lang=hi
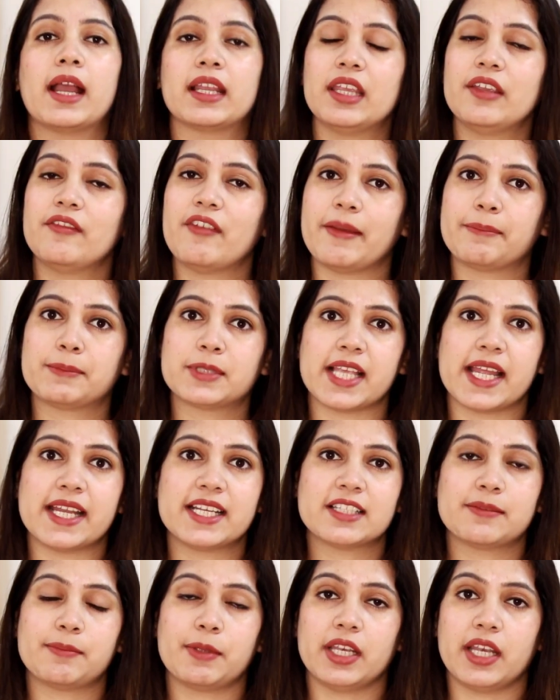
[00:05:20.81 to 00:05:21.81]
बाकी
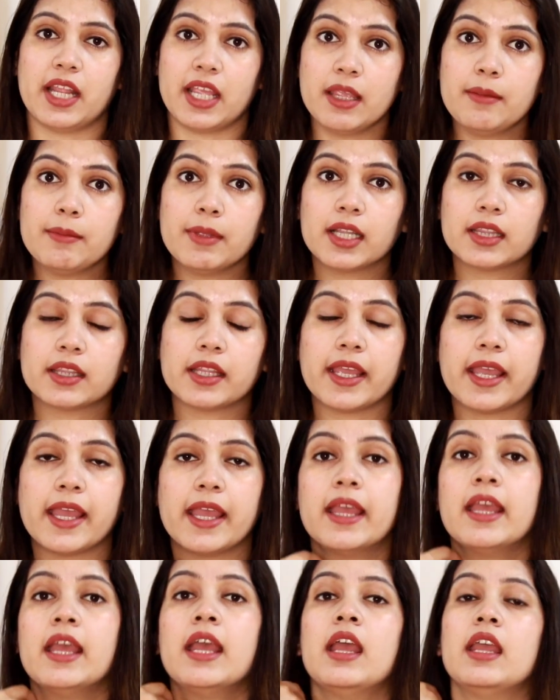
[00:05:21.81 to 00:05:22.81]
वेबसाइट्स पे नहीं मिलते
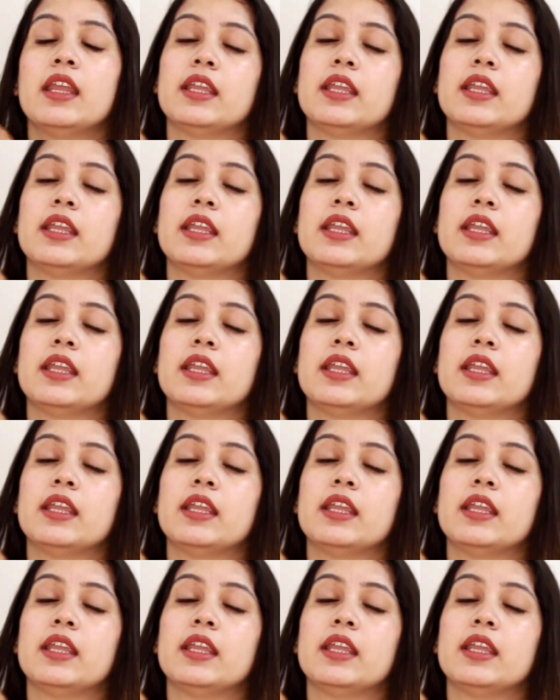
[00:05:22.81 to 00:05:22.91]
हैं